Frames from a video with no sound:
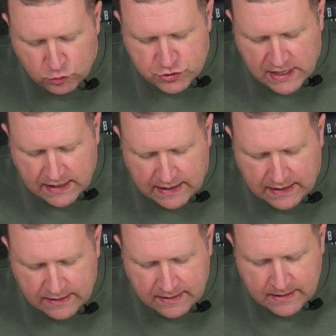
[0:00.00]

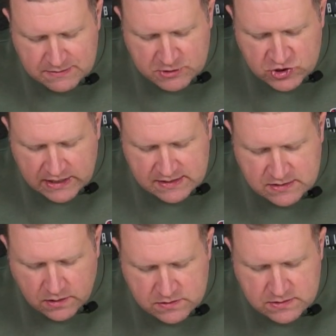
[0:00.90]
kurczaka. Jest mieszany
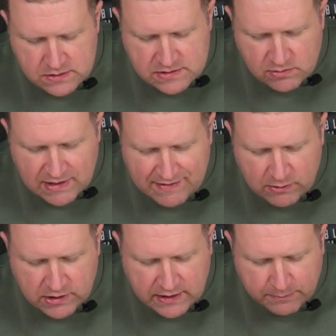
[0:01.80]
sos, są
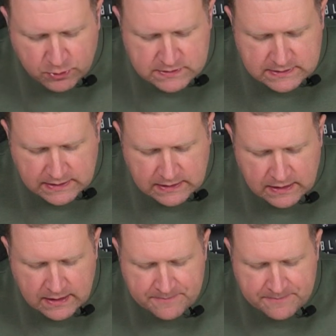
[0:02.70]
kawałki kapusty.